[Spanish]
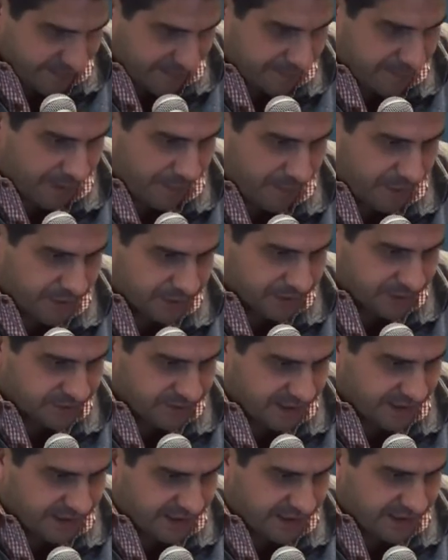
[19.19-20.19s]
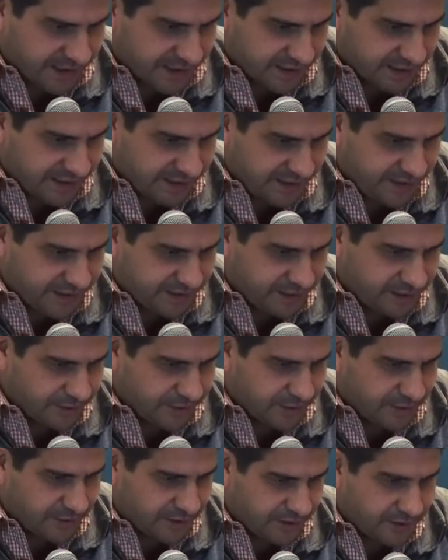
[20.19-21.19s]
Vamos entonces a dar
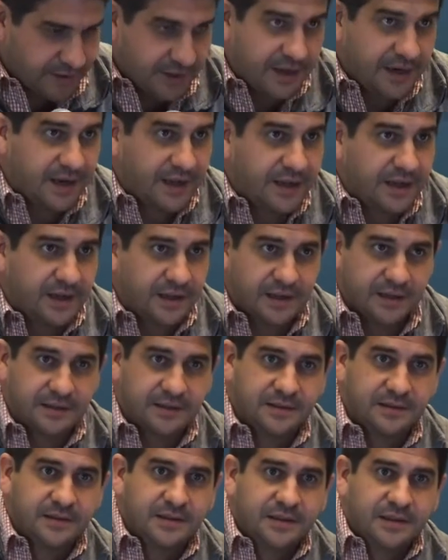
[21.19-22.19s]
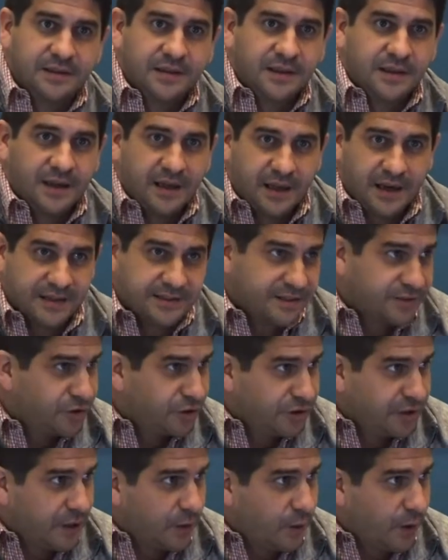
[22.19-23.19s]
inicio a la, sesión
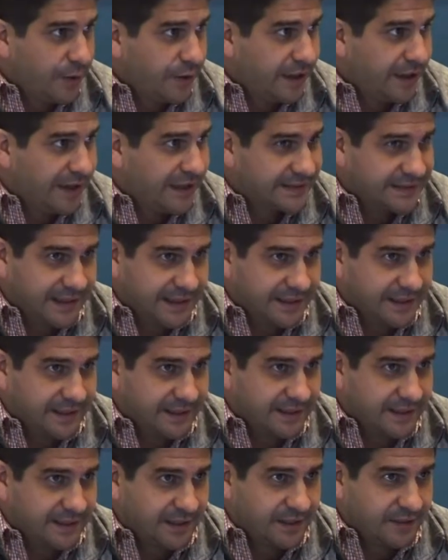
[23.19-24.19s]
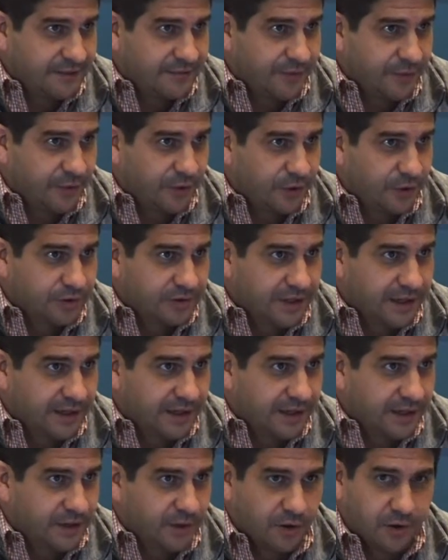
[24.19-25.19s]
del jueves en la tarde del foro
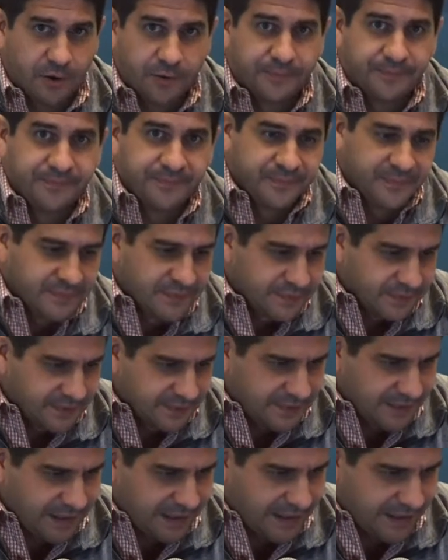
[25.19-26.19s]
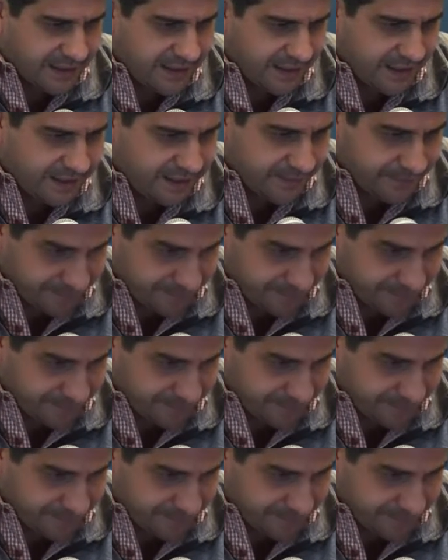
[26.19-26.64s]
técnico de la CNIC.